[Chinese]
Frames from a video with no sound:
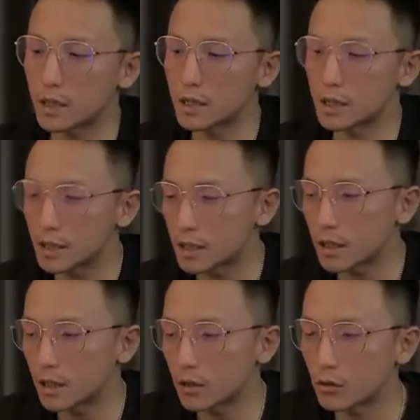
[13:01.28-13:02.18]
员工遇到
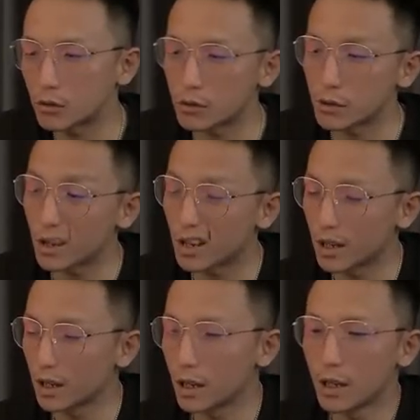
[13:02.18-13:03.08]
的所有关于
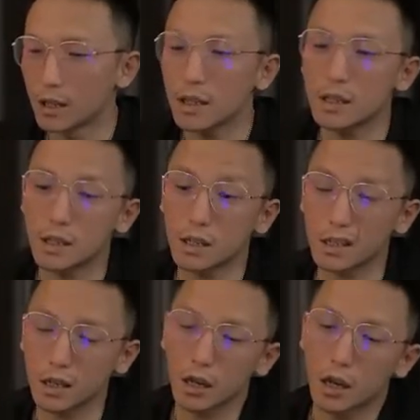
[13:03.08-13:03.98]
入职的问题，
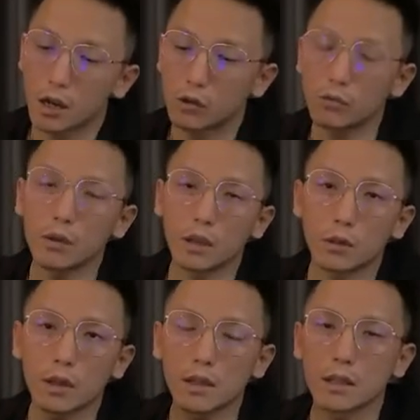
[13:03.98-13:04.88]
都可以
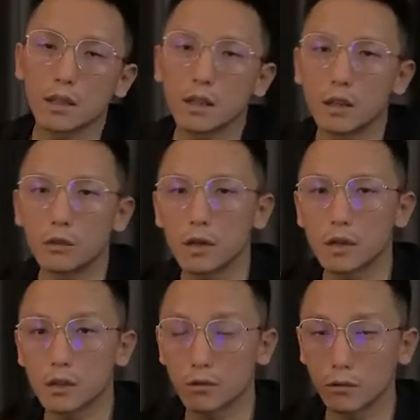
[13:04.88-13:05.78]
直接和这位小
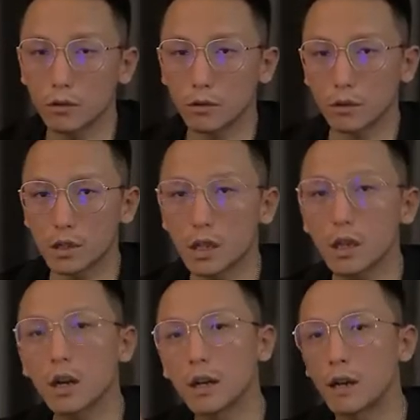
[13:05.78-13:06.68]
师傅沟通
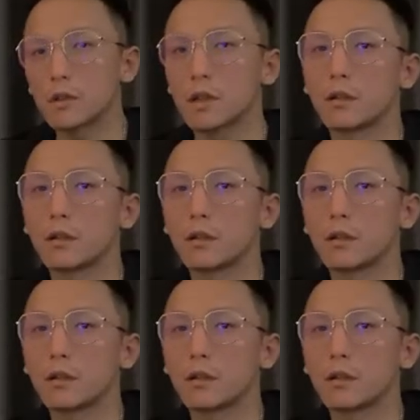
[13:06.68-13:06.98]
请教。